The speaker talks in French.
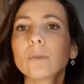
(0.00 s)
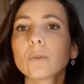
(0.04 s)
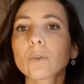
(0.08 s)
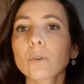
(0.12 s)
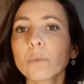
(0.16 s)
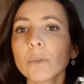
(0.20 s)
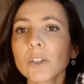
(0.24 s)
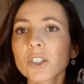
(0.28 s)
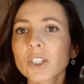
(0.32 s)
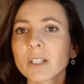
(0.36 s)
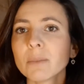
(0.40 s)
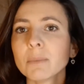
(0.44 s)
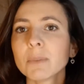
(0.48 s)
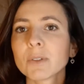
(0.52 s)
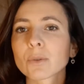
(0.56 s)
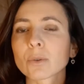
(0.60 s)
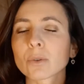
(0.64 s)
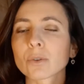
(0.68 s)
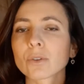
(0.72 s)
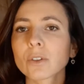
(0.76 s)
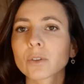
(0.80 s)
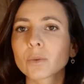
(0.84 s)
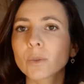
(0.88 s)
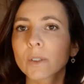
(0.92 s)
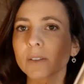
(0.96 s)
Donc moi je l'ai mis
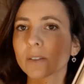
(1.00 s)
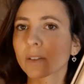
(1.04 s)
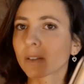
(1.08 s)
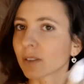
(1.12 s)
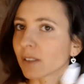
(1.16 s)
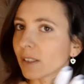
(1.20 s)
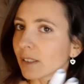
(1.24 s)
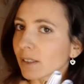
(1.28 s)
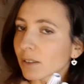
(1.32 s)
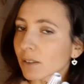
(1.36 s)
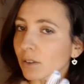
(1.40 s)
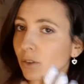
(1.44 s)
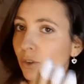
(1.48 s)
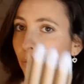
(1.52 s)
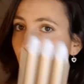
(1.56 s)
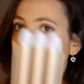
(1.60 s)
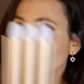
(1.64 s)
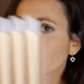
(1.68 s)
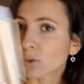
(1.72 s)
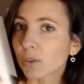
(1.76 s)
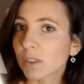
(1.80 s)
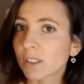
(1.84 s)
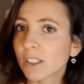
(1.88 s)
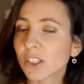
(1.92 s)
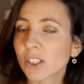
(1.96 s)
sur 170. Je
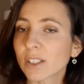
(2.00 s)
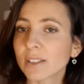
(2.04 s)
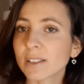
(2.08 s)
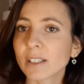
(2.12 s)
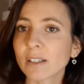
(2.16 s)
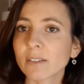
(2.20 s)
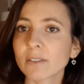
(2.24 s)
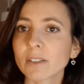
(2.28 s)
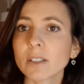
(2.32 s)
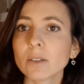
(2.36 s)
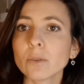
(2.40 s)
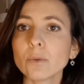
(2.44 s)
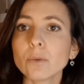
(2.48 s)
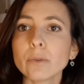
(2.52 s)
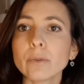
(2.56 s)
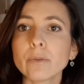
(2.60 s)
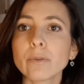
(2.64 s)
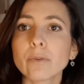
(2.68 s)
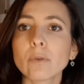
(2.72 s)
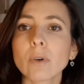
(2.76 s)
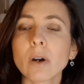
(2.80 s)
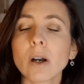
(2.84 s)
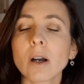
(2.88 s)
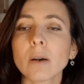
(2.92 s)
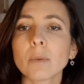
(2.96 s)
m'en suis déjà servi une
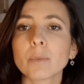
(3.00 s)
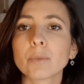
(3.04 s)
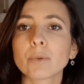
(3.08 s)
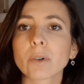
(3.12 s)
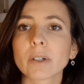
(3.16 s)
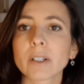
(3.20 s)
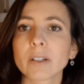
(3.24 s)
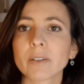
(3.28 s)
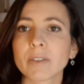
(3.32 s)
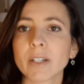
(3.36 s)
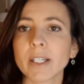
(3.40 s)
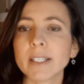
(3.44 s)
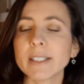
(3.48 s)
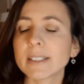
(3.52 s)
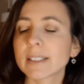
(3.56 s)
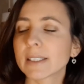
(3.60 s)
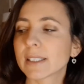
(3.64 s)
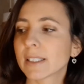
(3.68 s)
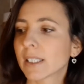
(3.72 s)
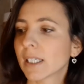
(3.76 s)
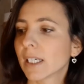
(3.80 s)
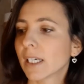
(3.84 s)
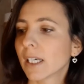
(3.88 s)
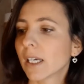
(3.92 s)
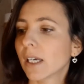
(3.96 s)
fois pour les
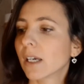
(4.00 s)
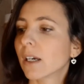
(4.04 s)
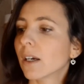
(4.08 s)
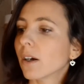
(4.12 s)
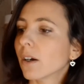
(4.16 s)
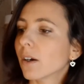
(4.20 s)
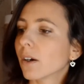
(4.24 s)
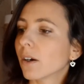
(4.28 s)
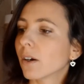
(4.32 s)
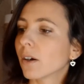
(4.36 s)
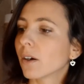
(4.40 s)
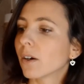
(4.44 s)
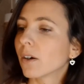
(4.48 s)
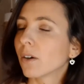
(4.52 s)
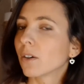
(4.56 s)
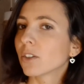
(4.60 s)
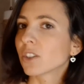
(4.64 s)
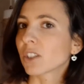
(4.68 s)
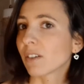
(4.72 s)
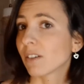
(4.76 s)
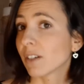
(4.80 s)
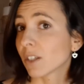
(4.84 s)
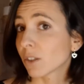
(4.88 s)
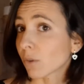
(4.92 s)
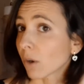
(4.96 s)
fêtes. Euh,
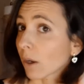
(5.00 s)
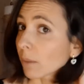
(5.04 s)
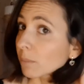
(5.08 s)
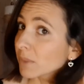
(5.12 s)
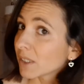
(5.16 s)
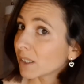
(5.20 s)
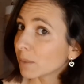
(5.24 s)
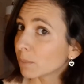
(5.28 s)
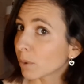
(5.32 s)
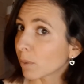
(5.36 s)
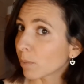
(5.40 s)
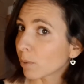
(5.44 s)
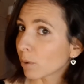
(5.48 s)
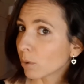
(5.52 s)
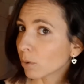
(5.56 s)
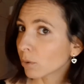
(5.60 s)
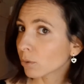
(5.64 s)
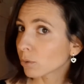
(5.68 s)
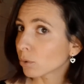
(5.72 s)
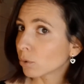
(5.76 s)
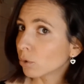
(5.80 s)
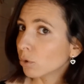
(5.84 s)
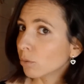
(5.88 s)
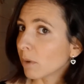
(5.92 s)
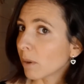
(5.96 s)
j'avais les cheveux un petit peu plus
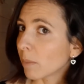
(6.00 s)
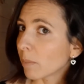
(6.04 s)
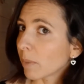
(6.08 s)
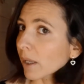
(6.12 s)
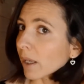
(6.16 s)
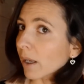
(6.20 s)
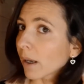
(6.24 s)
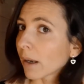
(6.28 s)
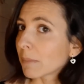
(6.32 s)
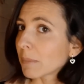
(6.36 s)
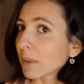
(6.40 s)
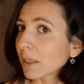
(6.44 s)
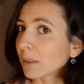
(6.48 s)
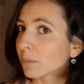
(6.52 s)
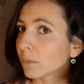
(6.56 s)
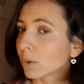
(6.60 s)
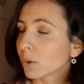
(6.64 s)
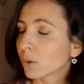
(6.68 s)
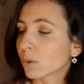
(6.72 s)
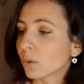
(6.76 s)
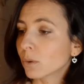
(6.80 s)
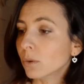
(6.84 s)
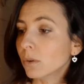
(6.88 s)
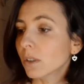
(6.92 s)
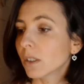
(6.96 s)
long du coup mais pas, pas de
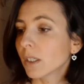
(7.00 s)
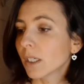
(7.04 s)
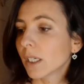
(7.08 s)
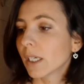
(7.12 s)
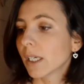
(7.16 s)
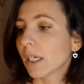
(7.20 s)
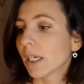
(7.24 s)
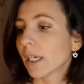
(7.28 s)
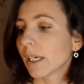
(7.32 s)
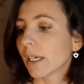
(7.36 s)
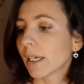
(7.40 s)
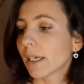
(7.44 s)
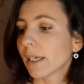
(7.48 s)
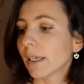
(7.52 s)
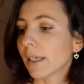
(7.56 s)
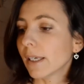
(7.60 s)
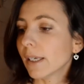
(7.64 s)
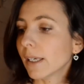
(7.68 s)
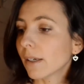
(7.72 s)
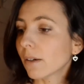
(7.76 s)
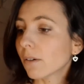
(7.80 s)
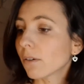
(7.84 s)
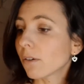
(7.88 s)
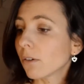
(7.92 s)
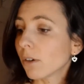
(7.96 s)
beaucoup.
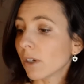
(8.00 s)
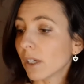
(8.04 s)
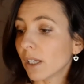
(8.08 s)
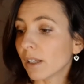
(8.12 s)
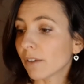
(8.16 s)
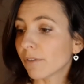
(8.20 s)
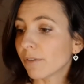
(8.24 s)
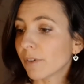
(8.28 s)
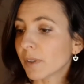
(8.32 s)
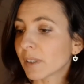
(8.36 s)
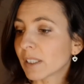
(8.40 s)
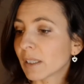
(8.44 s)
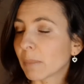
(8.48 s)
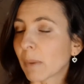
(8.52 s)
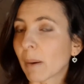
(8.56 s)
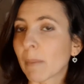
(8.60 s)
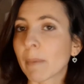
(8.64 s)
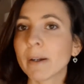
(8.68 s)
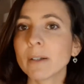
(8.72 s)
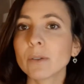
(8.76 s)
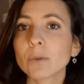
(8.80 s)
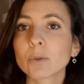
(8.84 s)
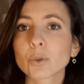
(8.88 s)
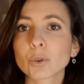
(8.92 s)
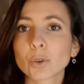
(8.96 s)
Et, euh, les et l'effet était pas
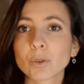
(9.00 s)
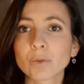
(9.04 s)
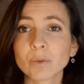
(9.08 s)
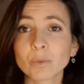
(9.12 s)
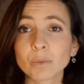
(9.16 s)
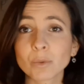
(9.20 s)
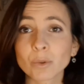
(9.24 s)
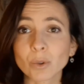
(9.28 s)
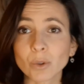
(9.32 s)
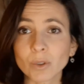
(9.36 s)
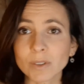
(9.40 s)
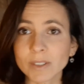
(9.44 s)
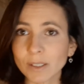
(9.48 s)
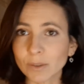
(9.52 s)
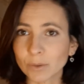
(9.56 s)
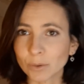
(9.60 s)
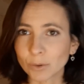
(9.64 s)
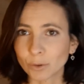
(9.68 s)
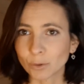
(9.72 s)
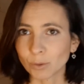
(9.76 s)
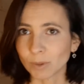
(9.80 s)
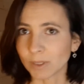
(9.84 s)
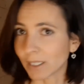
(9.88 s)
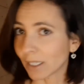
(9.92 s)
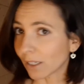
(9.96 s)
mal donc je vous montre ça tout
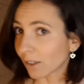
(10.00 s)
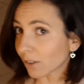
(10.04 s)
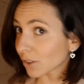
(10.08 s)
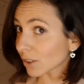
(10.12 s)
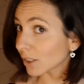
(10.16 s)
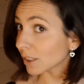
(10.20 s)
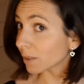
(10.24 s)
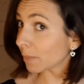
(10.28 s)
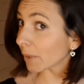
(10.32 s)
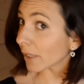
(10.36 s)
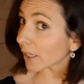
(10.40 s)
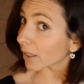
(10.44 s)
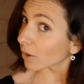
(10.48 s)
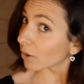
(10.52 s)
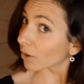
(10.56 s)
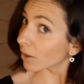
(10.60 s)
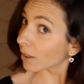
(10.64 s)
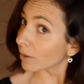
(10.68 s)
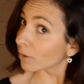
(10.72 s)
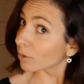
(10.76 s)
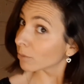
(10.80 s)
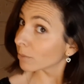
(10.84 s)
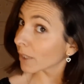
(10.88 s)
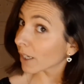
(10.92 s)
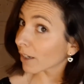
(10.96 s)
de suite. Alors j'espère que
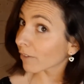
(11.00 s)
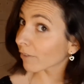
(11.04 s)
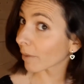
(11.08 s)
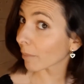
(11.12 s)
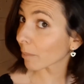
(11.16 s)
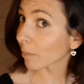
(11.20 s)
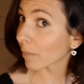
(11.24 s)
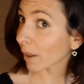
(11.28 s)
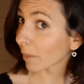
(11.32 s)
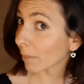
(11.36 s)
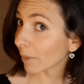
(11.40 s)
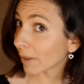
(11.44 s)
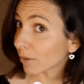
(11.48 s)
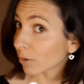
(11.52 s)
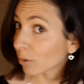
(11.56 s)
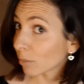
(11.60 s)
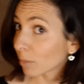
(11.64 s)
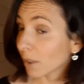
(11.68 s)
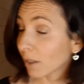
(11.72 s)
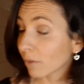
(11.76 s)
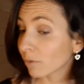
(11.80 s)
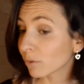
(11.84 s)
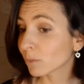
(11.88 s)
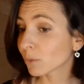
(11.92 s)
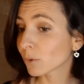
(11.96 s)
la lumière va me permettre de
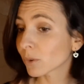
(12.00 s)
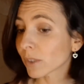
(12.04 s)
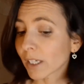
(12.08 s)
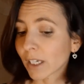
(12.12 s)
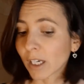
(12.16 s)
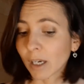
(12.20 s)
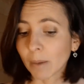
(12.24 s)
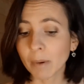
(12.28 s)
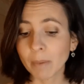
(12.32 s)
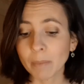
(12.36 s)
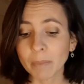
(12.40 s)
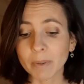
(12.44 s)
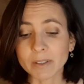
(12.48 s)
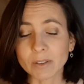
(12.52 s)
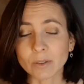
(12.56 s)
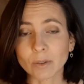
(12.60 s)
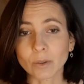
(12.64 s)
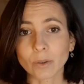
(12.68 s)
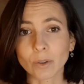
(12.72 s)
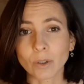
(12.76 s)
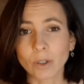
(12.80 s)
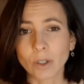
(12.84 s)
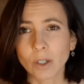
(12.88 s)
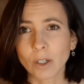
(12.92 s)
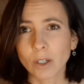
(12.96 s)
bien vous montrer quand même parce
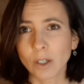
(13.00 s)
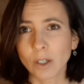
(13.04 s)
que